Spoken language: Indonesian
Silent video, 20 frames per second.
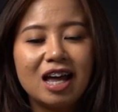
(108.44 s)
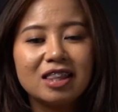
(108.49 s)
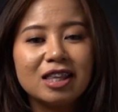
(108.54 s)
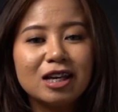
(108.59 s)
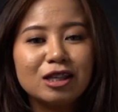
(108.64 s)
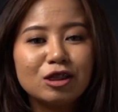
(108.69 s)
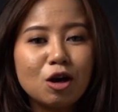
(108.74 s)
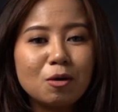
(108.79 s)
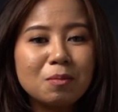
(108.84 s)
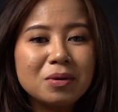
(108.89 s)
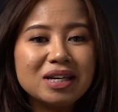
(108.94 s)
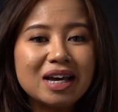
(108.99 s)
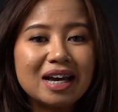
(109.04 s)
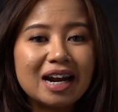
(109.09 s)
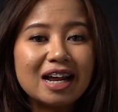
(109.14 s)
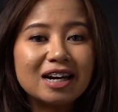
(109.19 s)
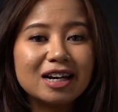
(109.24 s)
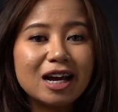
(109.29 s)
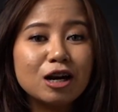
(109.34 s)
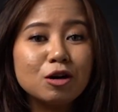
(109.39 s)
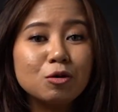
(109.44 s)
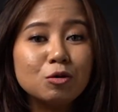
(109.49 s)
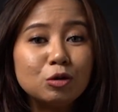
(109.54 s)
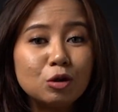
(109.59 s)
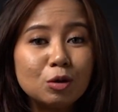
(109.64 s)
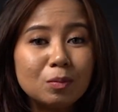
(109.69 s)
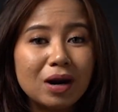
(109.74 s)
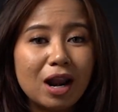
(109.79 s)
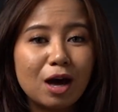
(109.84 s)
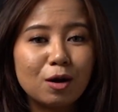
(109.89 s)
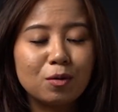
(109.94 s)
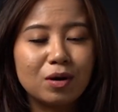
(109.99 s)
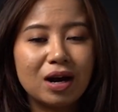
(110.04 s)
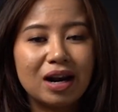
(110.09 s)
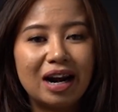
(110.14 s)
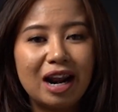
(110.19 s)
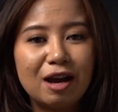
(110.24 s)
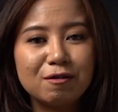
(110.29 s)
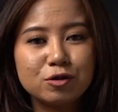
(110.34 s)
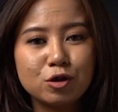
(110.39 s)
TikTok menyarankan untuk
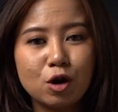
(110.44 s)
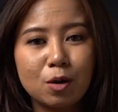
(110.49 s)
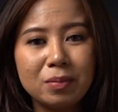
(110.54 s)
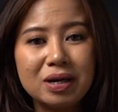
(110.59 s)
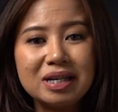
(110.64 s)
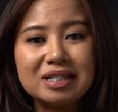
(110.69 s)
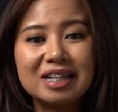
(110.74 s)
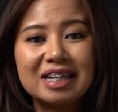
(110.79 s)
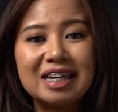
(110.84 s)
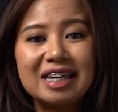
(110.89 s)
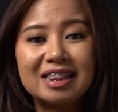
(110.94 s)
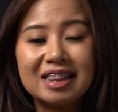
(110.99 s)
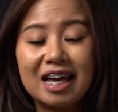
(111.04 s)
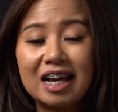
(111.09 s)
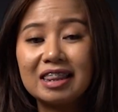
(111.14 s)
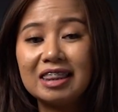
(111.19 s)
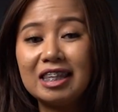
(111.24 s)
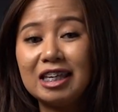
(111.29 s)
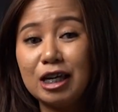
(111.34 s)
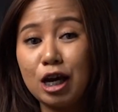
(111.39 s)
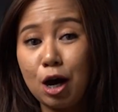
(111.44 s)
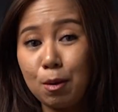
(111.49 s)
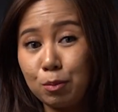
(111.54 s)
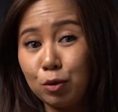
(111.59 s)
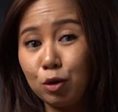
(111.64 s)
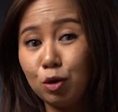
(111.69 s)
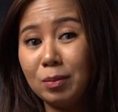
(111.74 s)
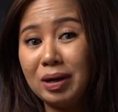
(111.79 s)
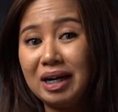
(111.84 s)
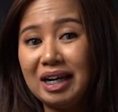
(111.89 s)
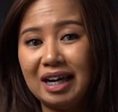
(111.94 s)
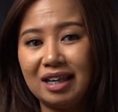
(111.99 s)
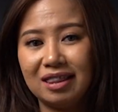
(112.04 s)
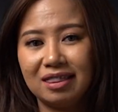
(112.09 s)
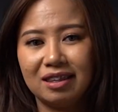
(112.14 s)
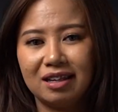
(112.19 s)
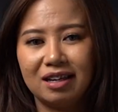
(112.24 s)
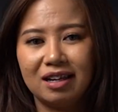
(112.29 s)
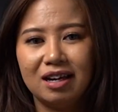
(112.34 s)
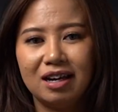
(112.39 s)
melakukan live shopping sekitar 30 menit.
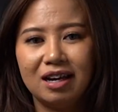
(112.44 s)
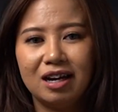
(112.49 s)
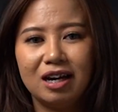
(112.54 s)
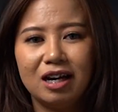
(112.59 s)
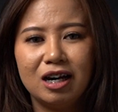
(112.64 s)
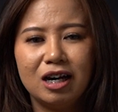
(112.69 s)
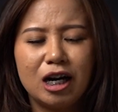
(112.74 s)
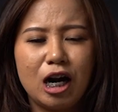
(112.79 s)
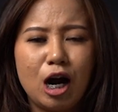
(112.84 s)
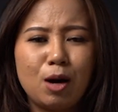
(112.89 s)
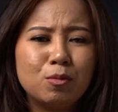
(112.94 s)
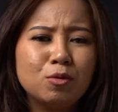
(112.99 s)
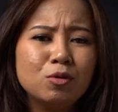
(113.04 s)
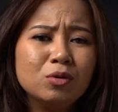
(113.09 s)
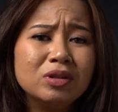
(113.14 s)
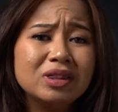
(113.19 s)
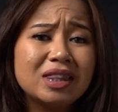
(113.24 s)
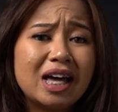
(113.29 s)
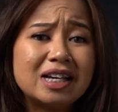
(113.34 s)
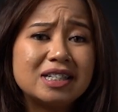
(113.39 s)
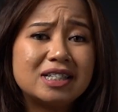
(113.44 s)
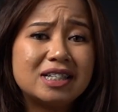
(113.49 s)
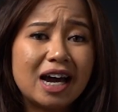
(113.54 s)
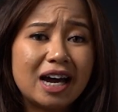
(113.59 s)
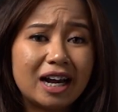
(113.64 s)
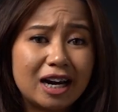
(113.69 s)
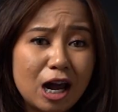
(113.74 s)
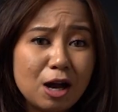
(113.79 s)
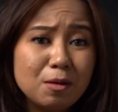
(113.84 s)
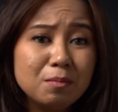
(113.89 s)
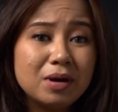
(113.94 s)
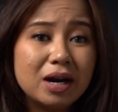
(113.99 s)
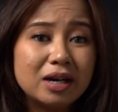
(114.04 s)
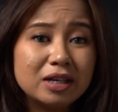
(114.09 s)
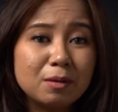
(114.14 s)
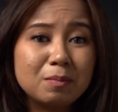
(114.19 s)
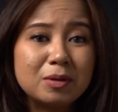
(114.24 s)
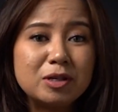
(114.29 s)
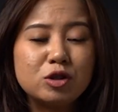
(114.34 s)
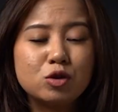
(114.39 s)
Namun tak jarang
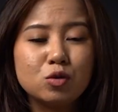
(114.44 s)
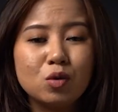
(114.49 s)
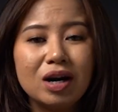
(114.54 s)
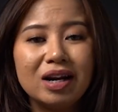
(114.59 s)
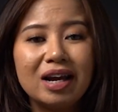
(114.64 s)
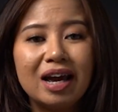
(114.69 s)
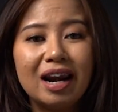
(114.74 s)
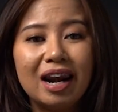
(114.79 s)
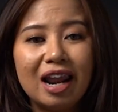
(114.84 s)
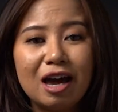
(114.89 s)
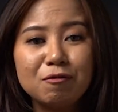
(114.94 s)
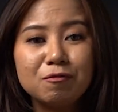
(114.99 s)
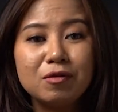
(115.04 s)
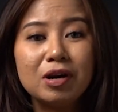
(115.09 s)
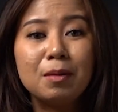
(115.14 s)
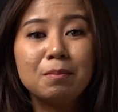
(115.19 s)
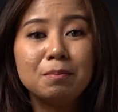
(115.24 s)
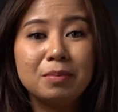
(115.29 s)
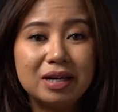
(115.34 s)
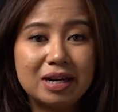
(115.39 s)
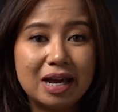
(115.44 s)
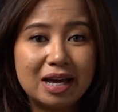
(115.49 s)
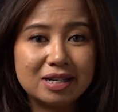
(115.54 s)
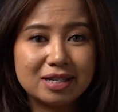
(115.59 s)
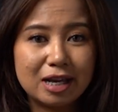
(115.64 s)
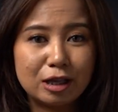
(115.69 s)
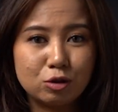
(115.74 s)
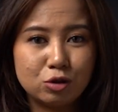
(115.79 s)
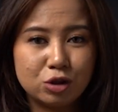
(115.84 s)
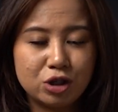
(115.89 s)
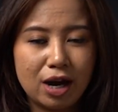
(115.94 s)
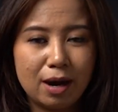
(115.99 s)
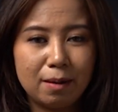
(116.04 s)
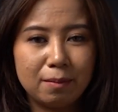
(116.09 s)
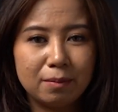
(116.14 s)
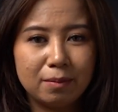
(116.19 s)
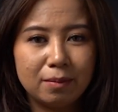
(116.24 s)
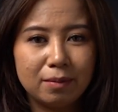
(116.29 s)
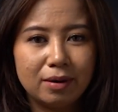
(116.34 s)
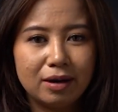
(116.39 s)
banyak penjual yang live lebih dari satu
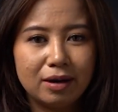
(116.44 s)
jam.